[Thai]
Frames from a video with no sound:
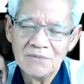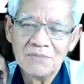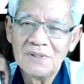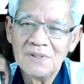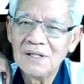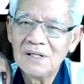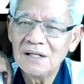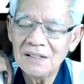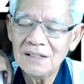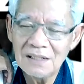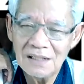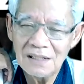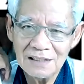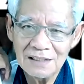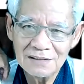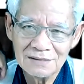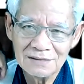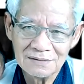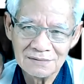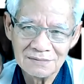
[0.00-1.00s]
เหมือนกัน
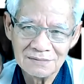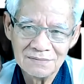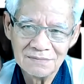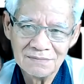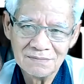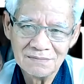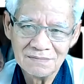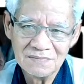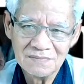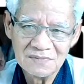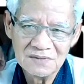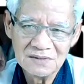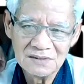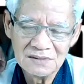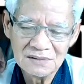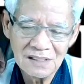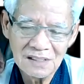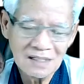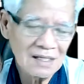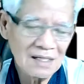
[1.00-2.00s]

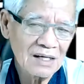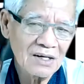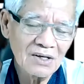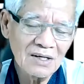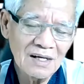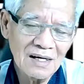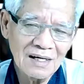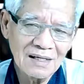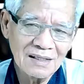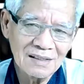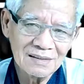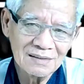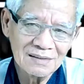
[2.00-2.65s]
อะไรก็ได้